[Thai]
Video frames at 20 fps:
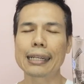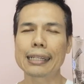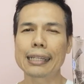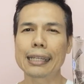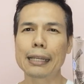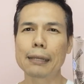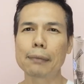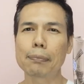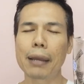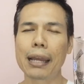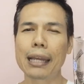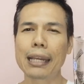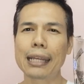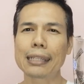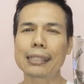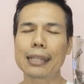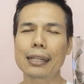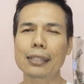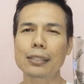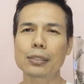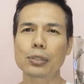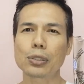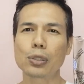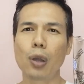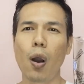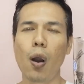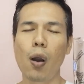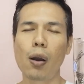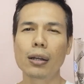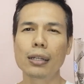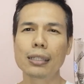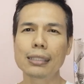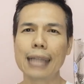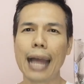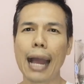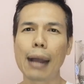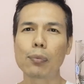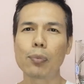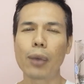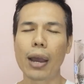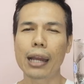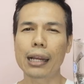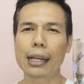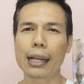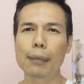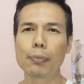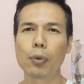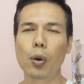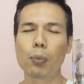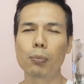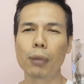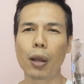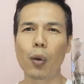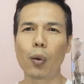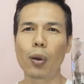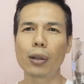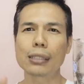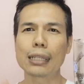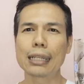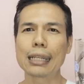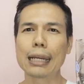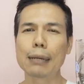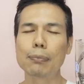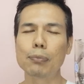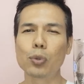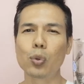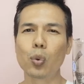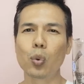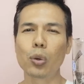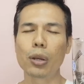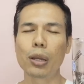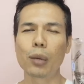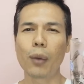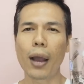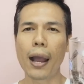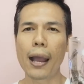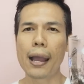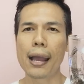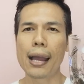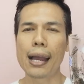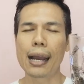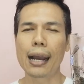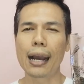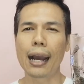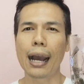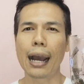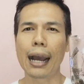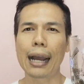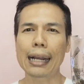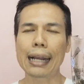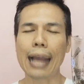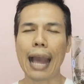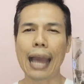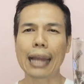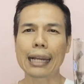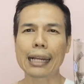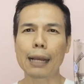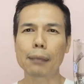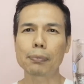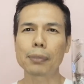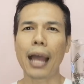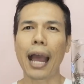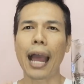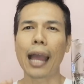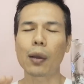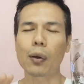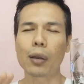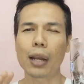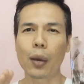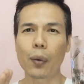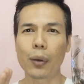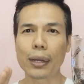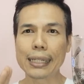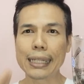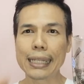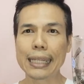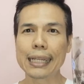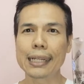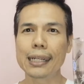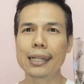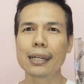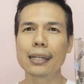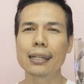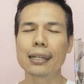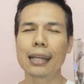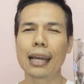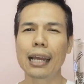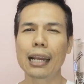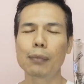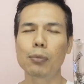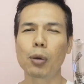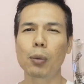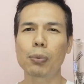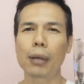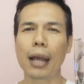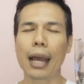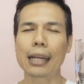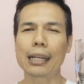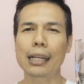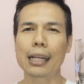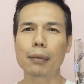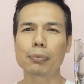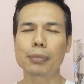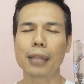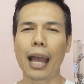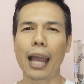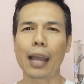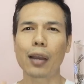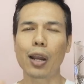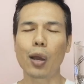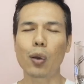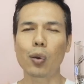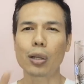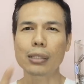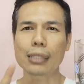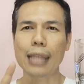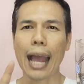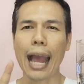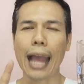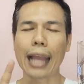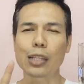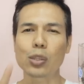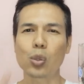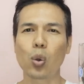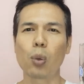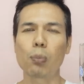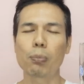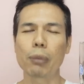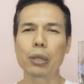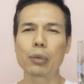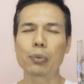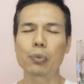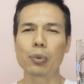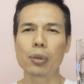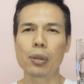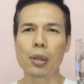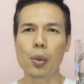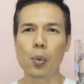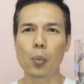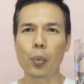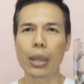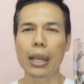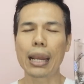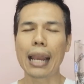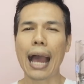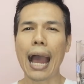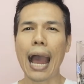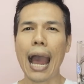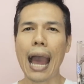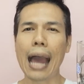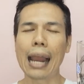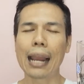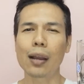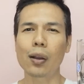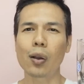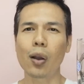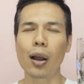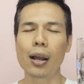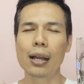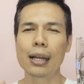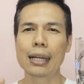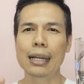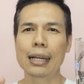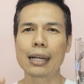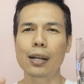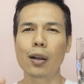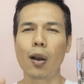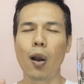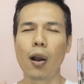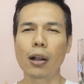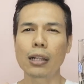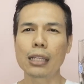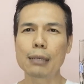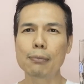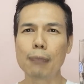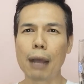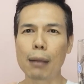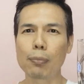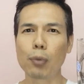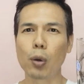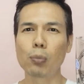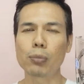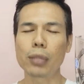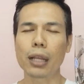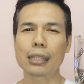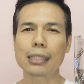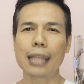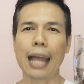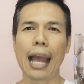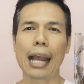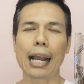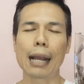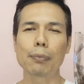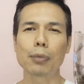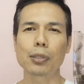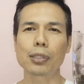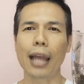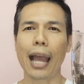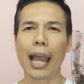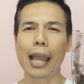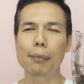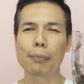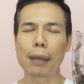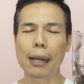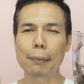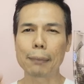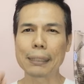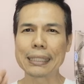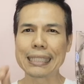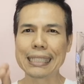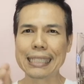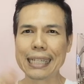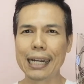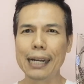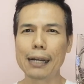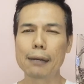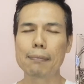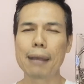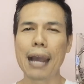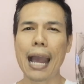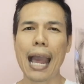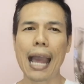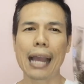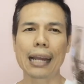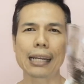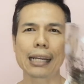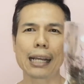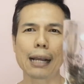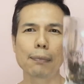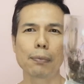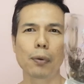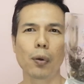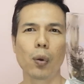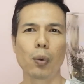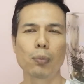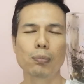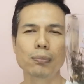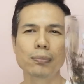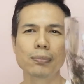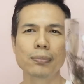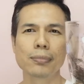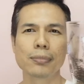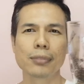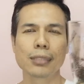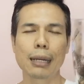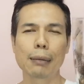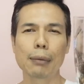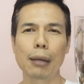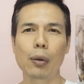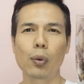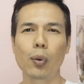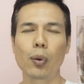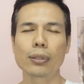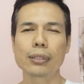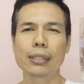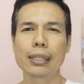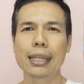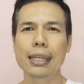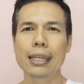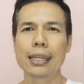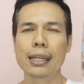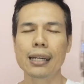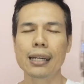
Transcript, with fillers: กินไปได้สักสองหรือสามวันครับผมเราก็จะเริ่มรู้เลยว่าการขับถ่ายของเราดีขึ้นและระบบการขับถ่ายของเราก็ถ่ายตรงเป็นเวลาแล้วก็ของที่หมักหมมต่างๆครับก็ถ่ายมันมันเยอะมากเลยครับผมสำหรับคนที่